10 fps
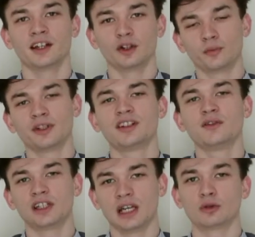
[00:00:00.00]

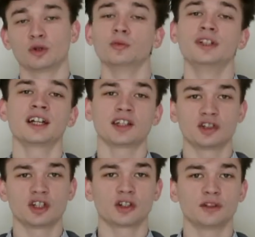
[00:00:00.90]
l'obiettivo dell'autonomia che
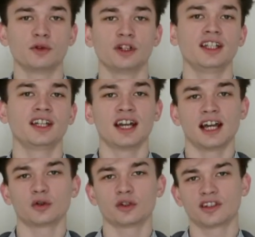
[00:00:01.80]
cerca di fornire
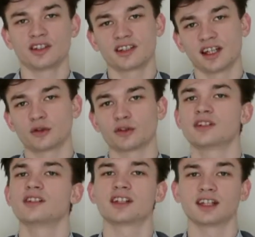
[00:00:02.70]
ai corsisti e alle
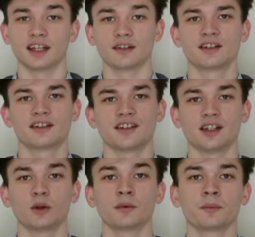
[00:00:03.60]
corsiste che
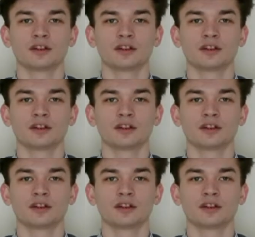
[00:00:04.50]
segue.